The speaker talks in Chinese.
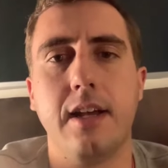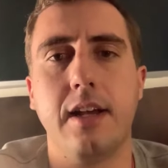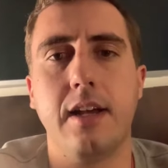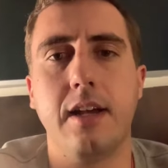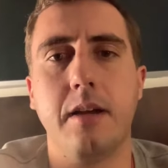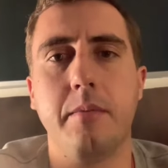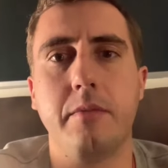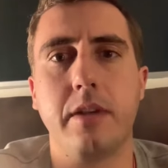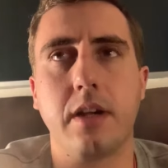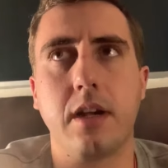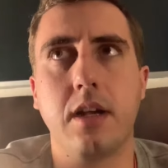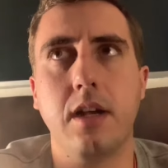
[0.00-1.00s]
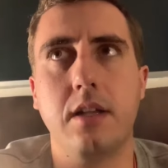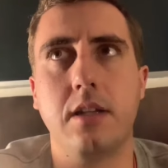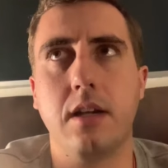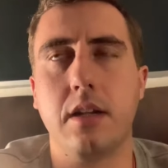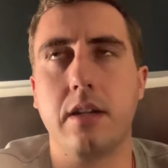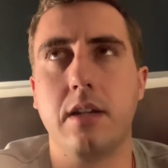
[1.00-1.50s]
啊，这个课
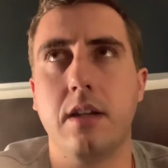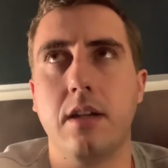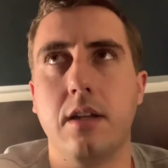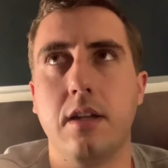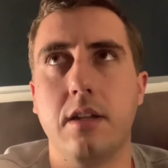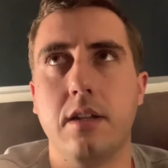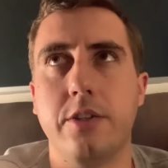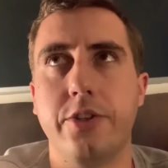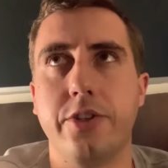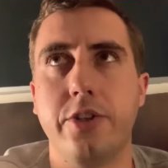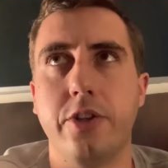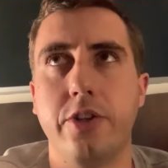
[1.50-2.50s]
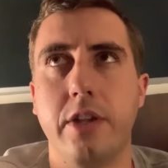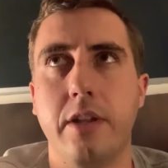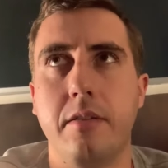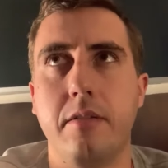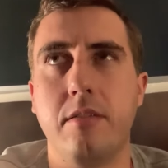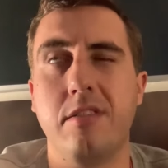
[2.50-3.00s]
程的时
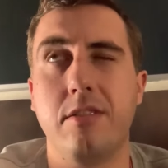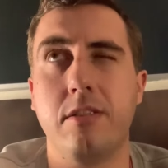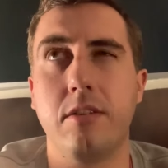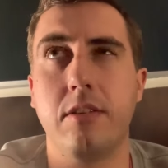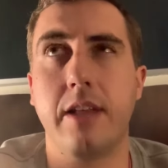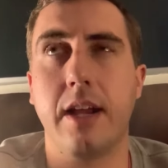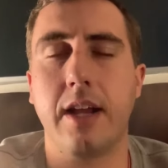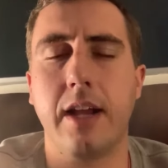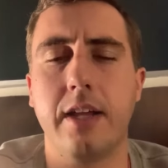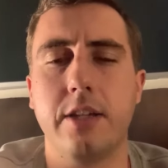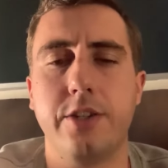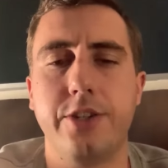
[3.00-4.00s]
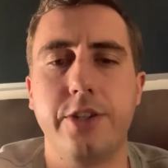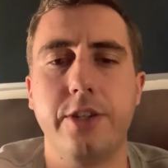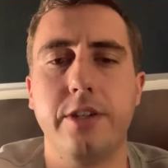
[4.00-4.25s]
间是大概十